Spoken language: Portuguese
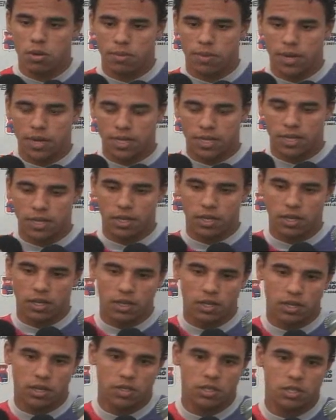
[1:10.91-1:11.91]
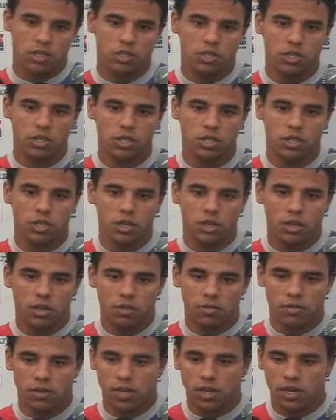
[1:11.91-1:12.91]
para que a gente
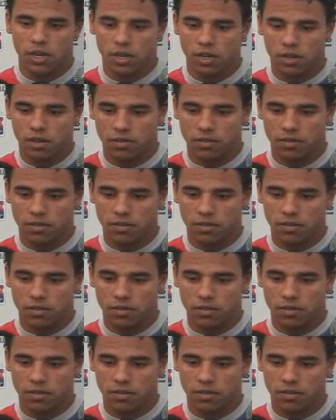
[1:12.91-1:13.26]
venha